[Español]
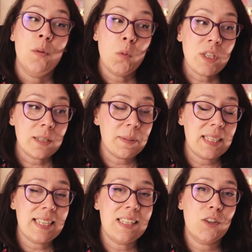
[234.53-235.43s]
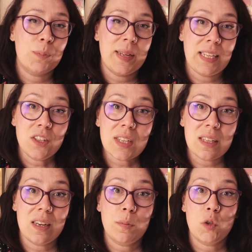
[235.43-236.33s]
Muchas veces los pedidos
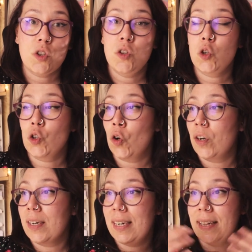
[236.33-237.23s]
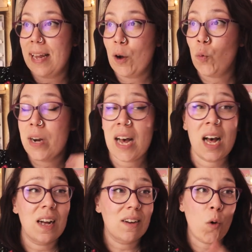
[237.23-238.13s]
que tenemos no son ni de
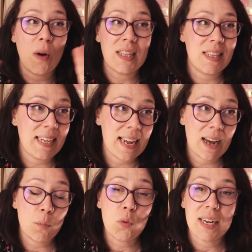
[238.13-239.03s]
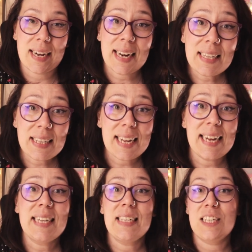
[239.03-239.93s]
una cuantía muy
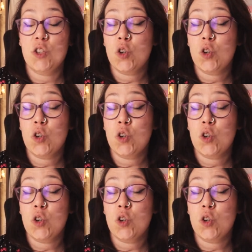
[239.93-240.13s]
grande, ni